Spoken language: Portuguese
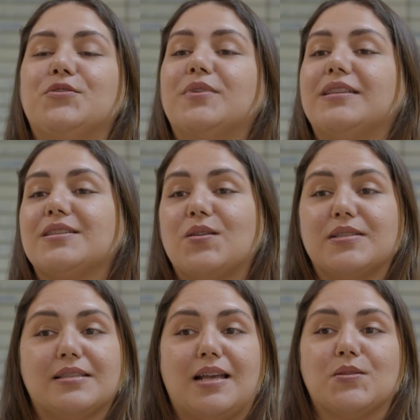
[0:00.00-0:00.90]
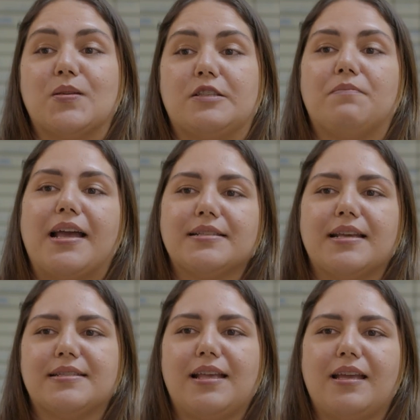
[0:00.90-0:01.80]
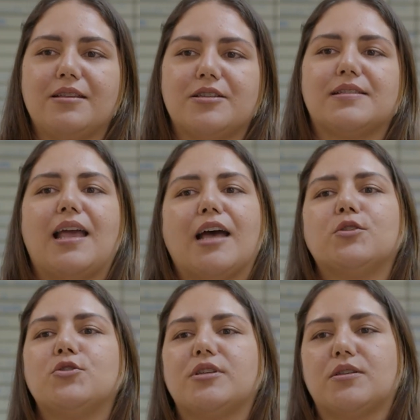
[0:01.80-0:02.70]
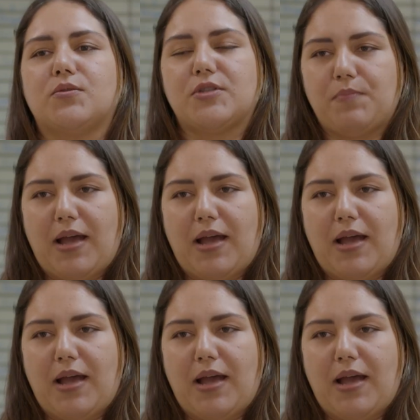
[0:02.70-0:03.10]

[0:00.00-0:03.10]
E uma das nossas ações mais recentes é a do Dia dos